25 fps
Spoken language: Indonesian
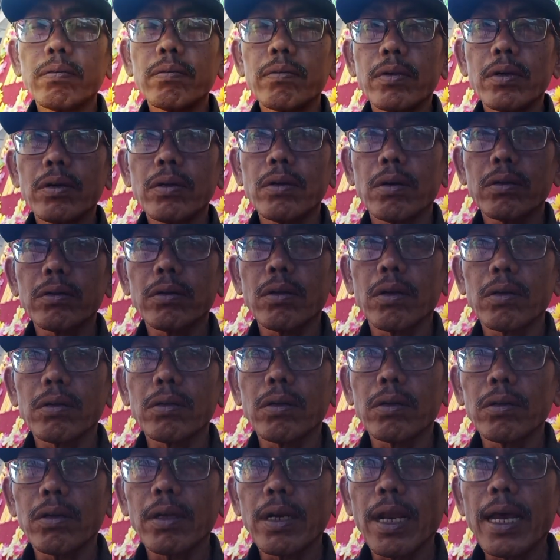Umum Dr.
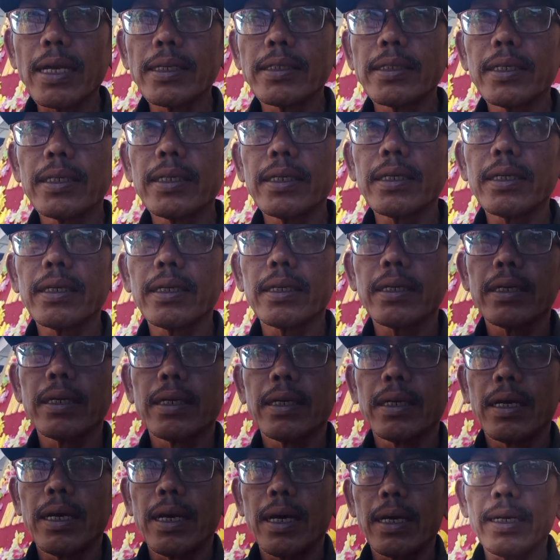Dr. Haji
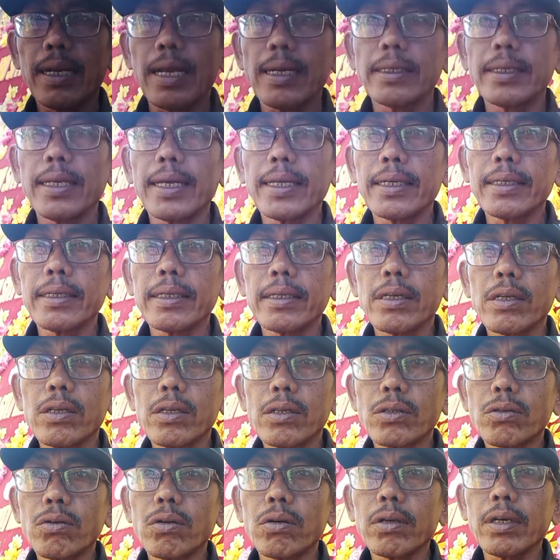Raden
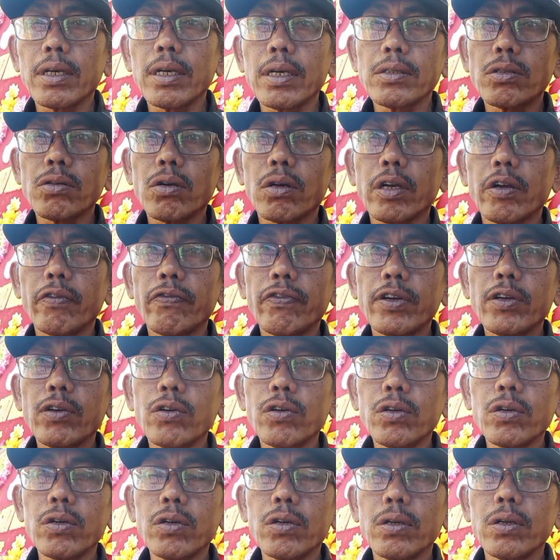Sulki Sulki
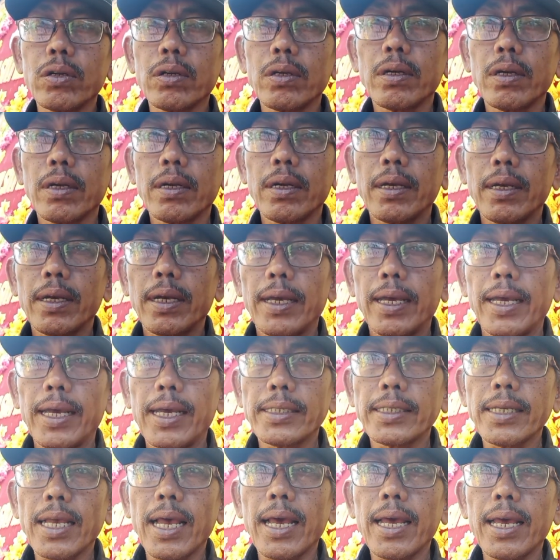Nur,
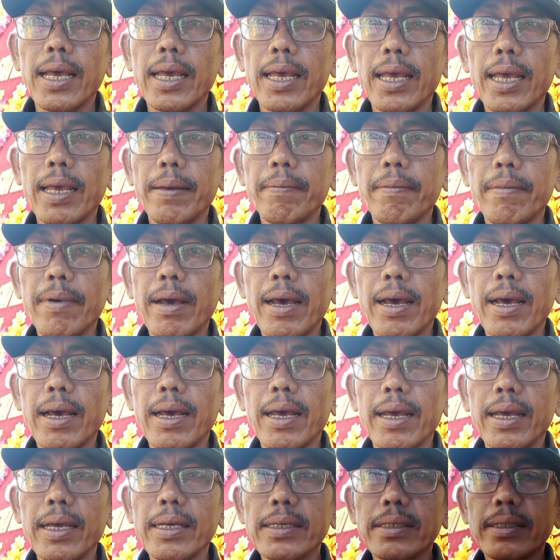SH
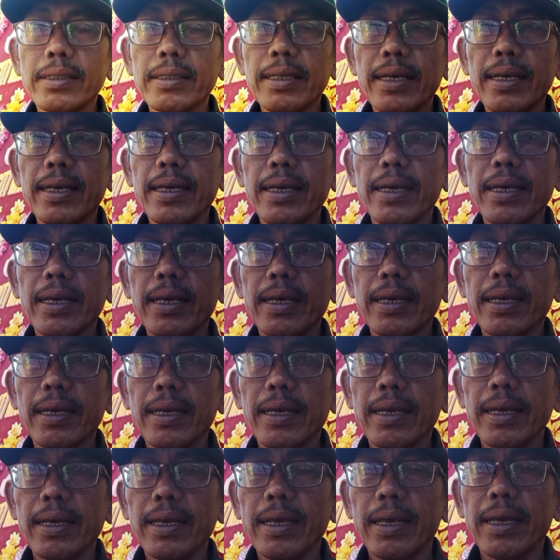ST
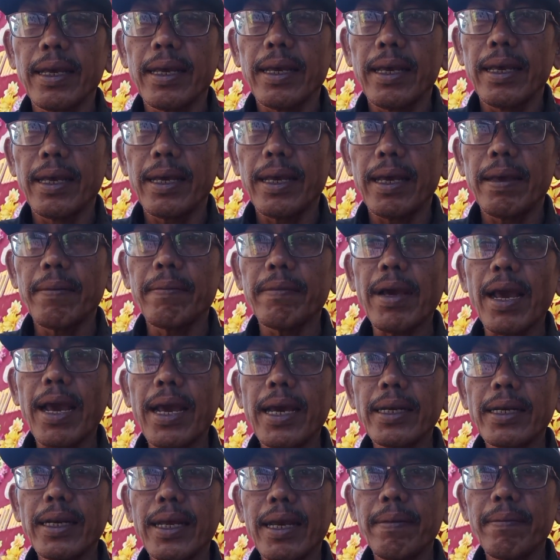
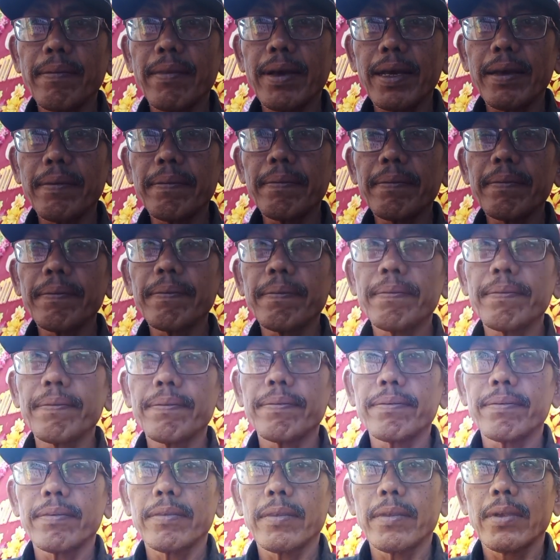MKN MM
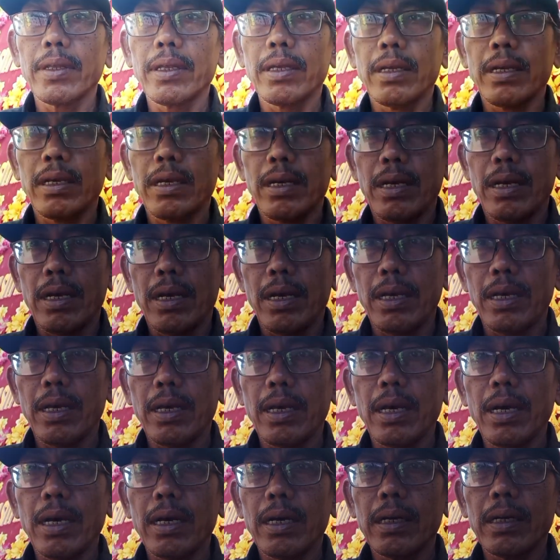
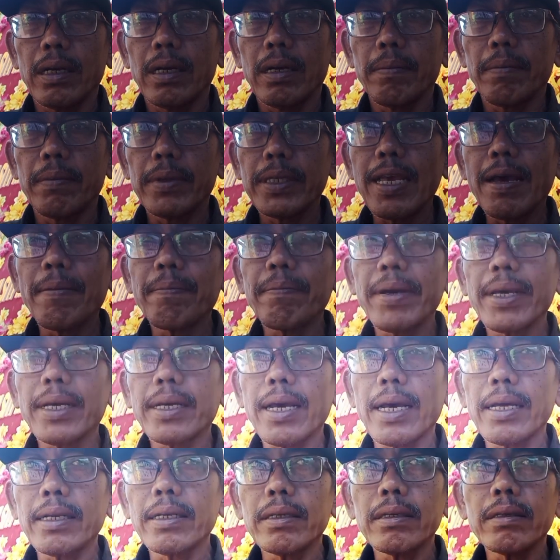eh,
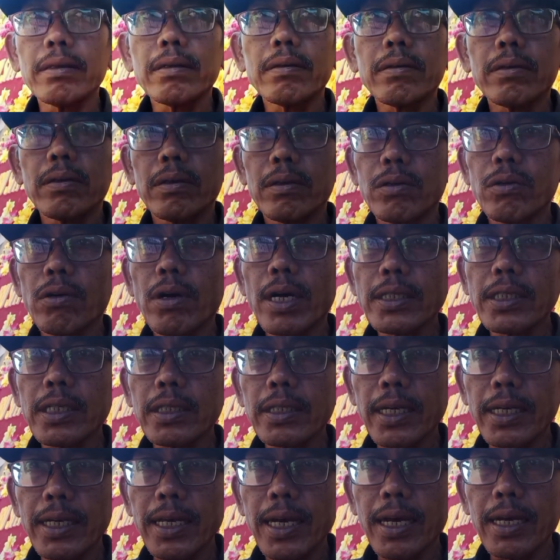menyampaikan duka
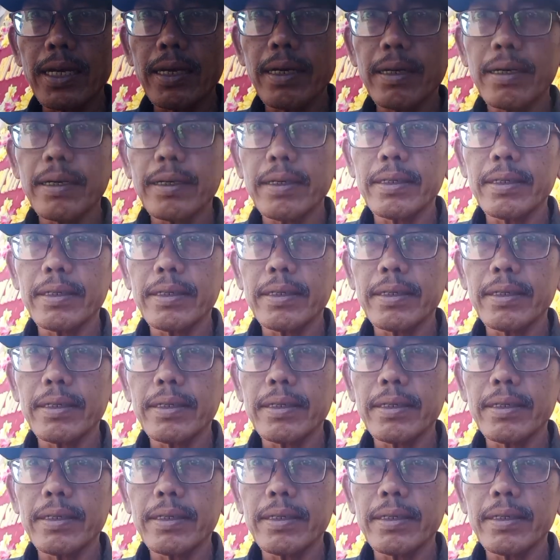cita yang